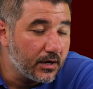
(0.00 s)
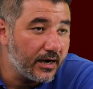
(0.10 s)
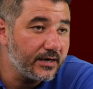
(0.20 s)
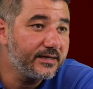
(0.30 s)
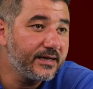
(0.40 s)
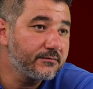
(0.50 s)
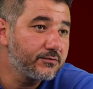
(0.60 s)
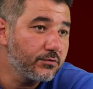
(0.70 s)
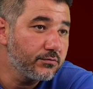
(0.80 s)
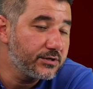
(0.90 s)
Halil
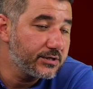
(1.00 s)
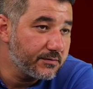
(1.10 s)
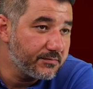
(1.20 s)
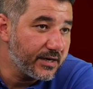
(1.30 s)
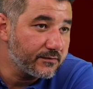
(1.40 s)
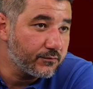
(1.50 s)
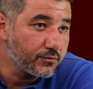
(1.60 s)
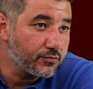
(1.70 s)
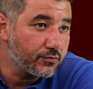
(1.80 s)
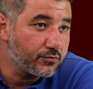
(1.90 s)
Derviş olduğu için de Brentford
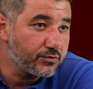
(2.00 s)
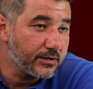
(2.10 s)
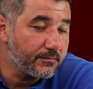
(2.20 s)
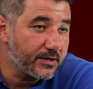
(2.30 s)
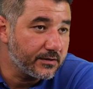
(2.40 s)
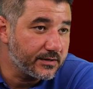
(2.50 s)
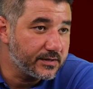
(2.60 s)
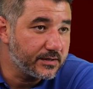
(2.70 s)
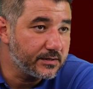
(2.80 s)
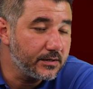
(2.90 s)
çok yüksek paralar
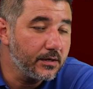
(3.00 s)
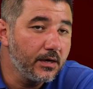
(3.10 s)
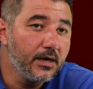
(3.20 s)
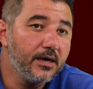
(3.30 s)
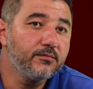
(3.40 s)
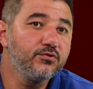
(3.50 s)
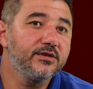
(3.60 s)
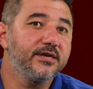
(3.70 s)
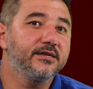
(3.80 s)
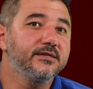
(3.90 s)
istedi. E, bu
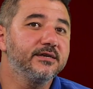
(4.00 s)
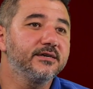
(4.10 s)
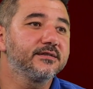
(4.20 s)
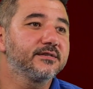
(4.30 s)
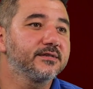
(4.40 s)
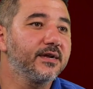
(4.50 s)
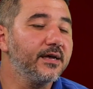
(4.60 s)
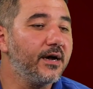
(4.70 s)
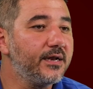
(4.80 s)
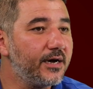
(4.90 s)
nedenle de
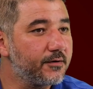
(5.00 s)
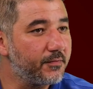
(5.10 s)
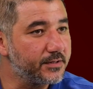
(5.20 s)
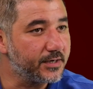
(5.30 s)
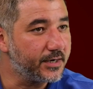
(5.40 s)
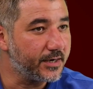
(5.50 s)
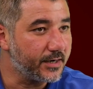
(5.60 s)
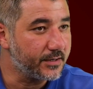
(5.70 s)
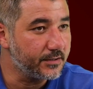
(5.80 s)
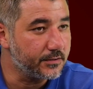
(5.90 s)
Galatasaray Ali Akman'da
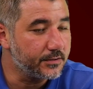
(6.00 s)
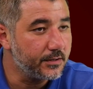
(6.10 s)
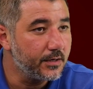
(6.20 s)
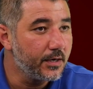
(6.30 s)
karar kıldı.